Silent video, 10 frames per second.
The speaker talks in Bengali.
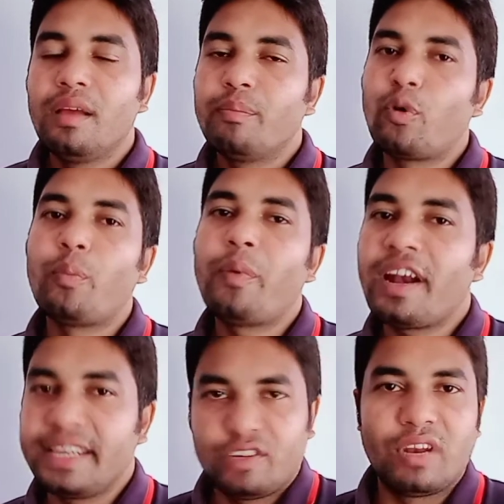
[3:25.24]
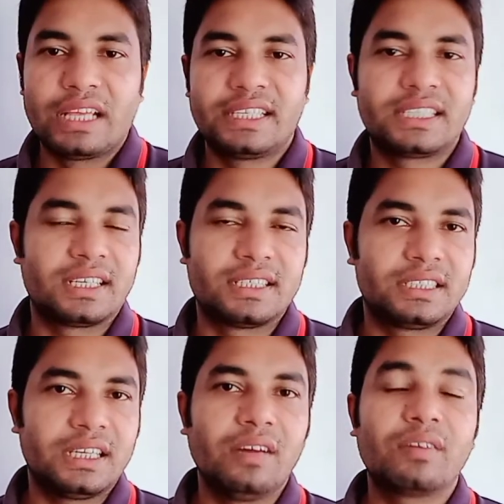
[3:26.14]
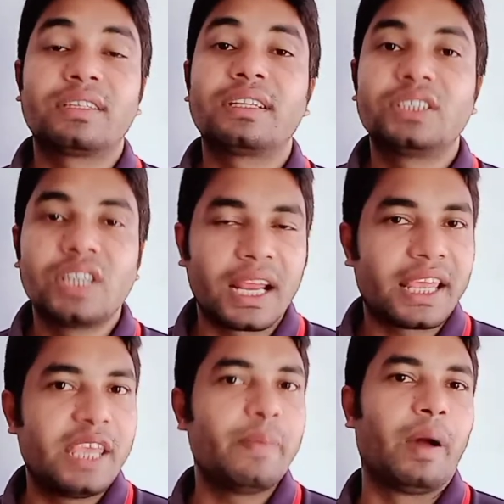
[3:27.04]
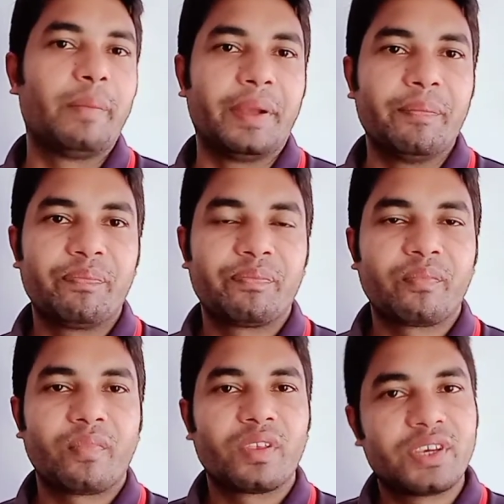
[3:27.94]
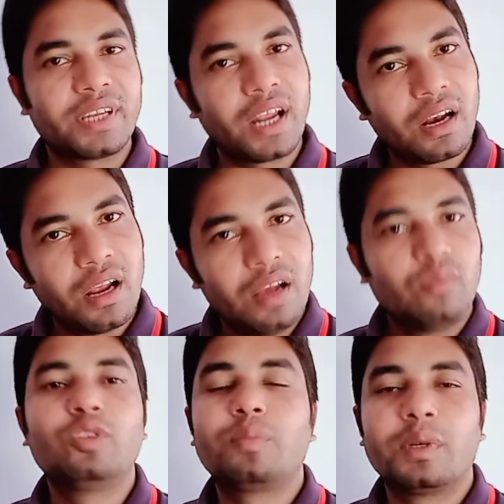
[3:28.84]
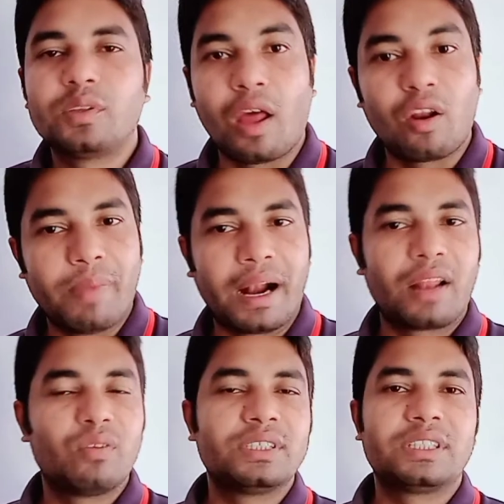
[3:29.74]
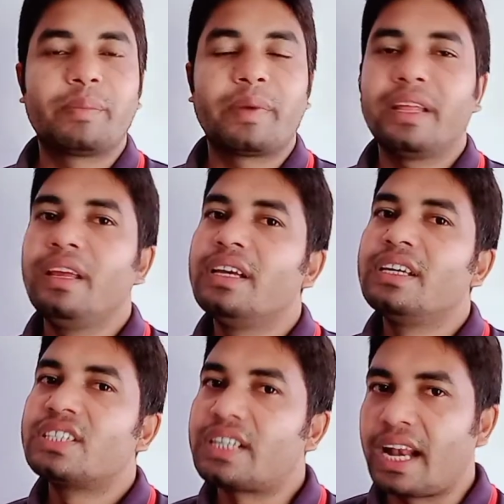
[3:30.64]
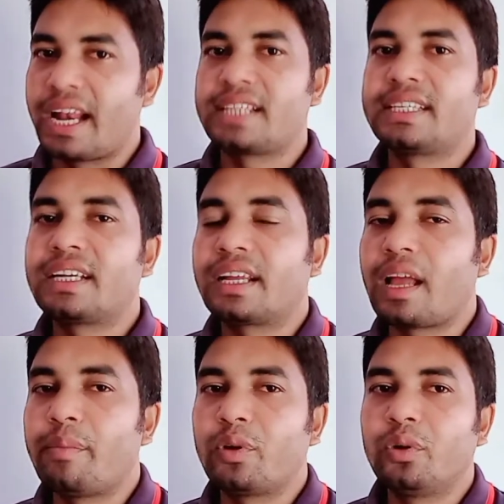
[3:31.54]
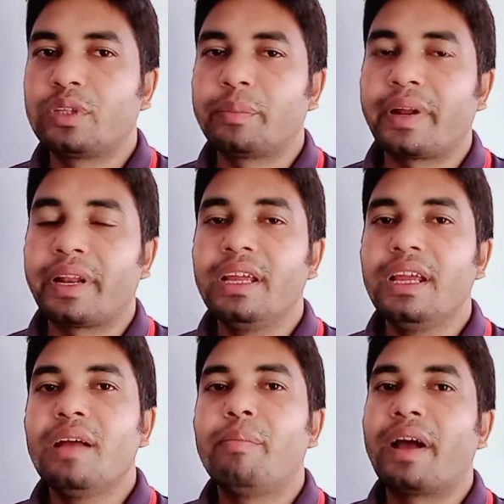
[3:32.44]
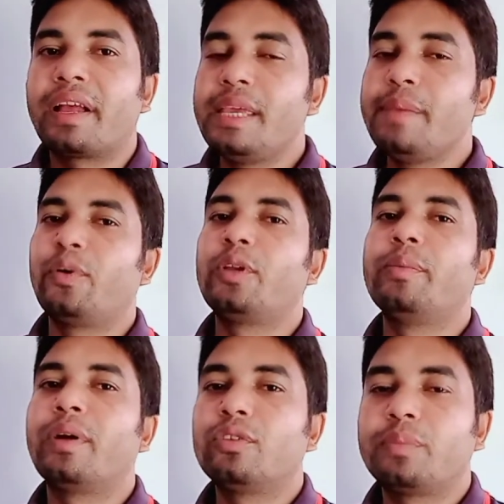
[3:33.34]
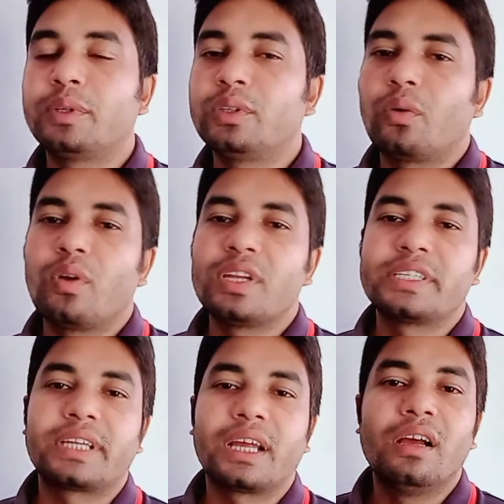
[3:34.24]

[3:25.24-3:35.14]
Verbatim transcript: প্রপার ইউটিলাইজেশান যেটা অর্থাৎ সেটা কিভাবে সেটার উৎপাদন আরও বাড়ানো যেতে পারে সেটার ন্যাচারটা কেমন হতে পারে বা কি পরিমাণ উৎপাদন করলে সেটা